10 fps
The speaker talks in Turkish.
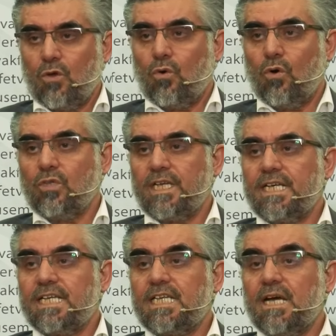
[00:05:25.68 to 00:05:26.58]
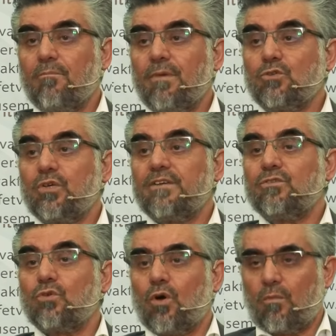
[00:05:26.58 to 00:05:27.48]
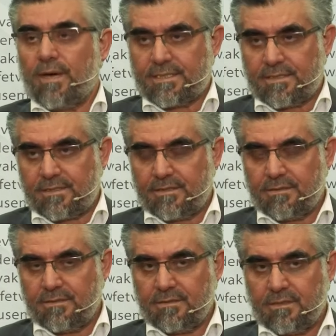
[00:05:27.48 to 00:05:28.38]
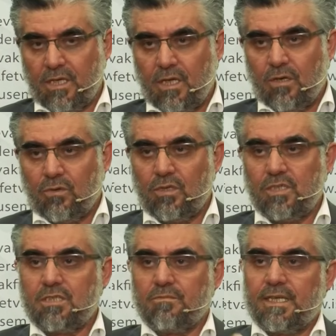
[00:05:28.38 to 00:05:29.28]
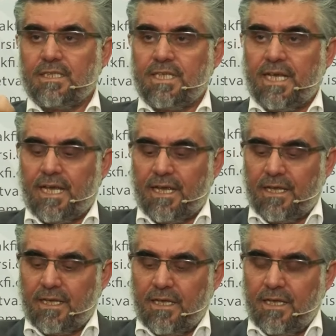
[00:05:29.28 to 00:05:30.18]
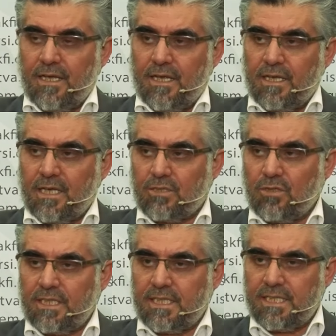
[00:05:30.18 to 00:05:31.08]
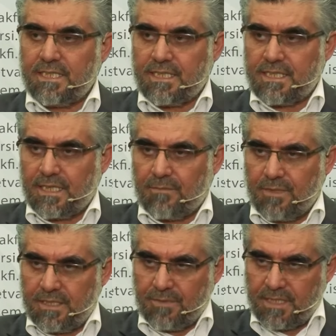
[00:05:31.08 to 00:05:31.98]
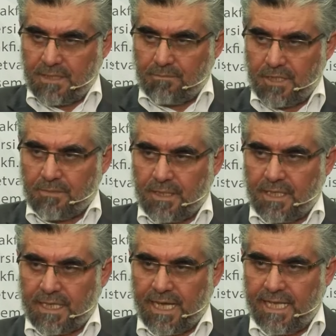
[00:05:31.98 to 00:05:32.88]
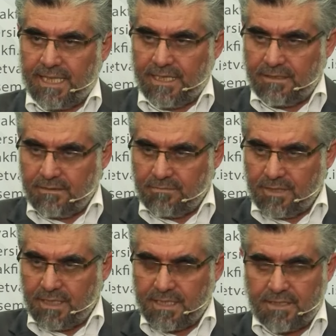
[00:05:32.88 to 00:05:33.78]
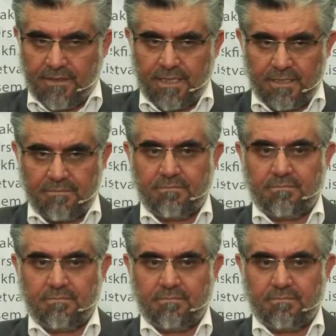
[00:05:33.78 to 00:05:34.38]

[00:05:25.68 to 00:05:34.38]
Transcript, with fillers: Onların inanma görevi doğmaz. Onun için ben şeye Katolik Kilisesi'ne bizzat başbakanı elden bir yazı verdim.